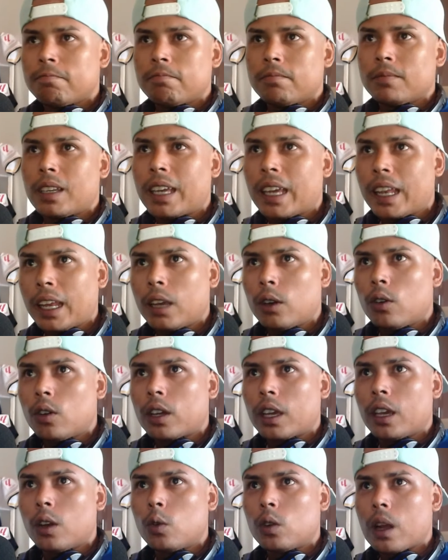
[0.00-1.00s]
creo
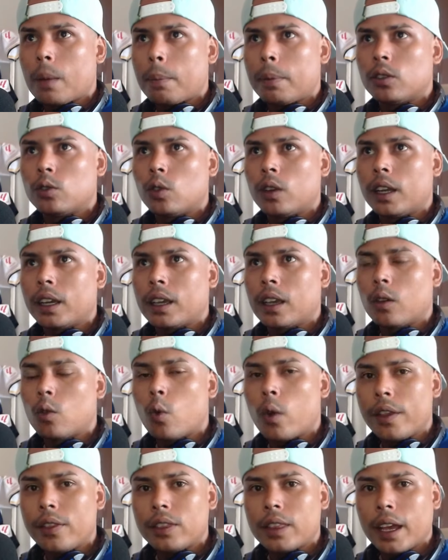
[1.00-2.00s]
que es una persona que
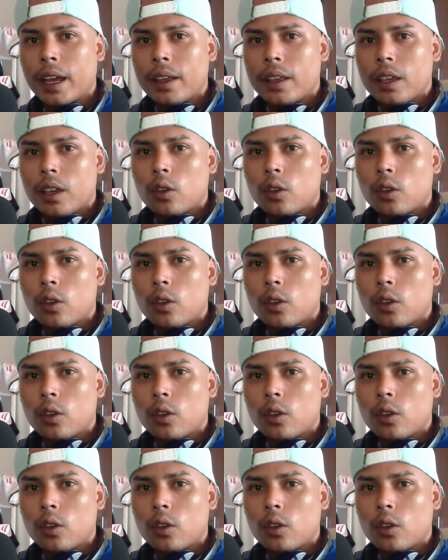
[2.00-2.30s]
cuenta